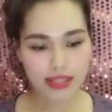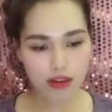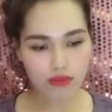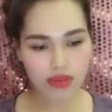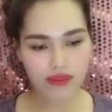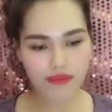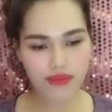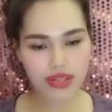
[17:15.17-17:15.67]

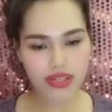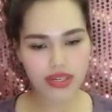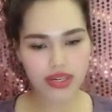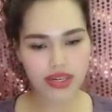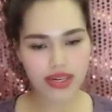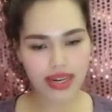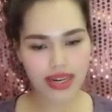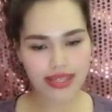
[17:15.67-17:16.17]
Anh thống nhất với
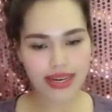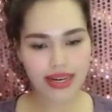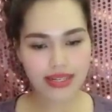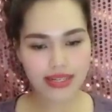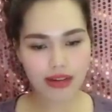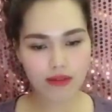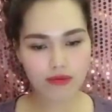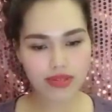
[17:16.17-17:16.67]
chị là
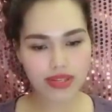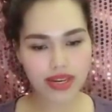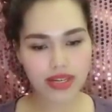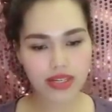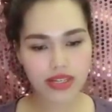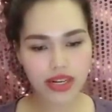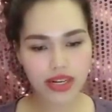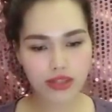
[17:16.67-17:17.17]
tháng sau
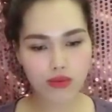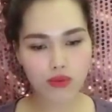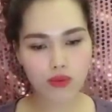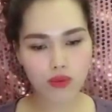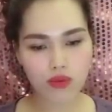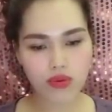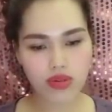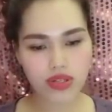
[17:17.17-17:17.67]
sẽ
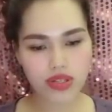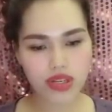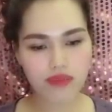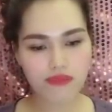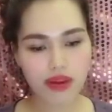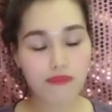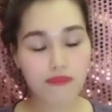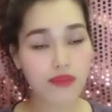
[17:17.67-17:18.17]
tranh thủ
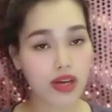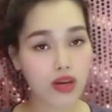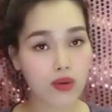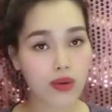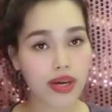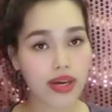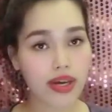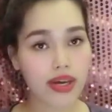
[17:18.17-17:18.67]
xin phép
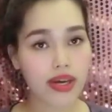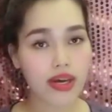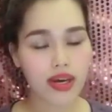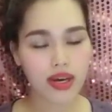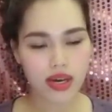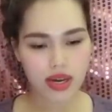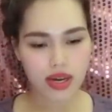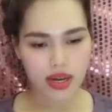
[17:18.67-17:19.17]
về quê.
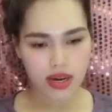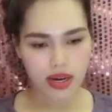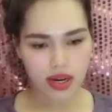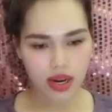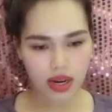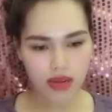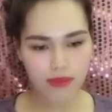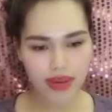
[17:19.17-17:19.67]

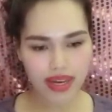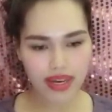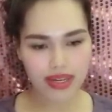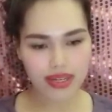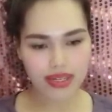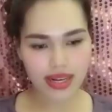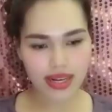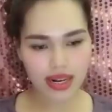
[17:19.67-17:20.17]
Nói
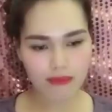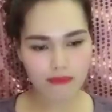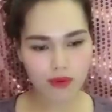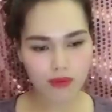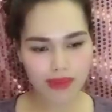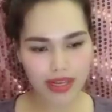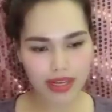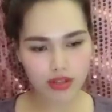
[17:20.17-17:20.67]
mẹ ra
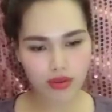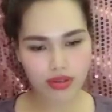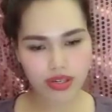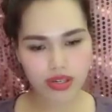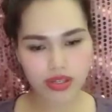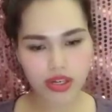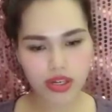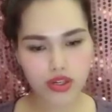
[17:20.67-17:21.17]
gặp bố mẹ
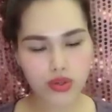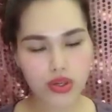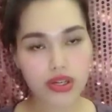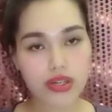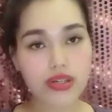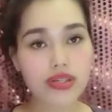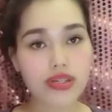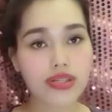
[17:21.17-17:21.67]
tôi để
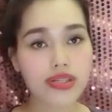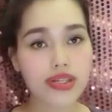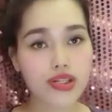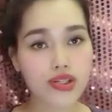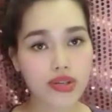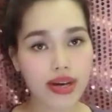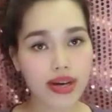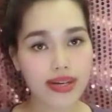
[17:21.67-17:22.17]
tính chuyện cưới
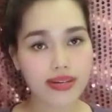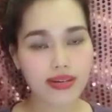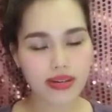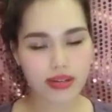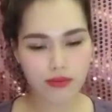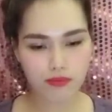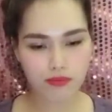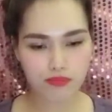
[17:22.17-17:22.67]
xin cho
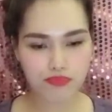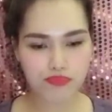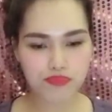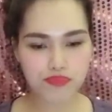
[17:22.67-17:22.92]
hai người.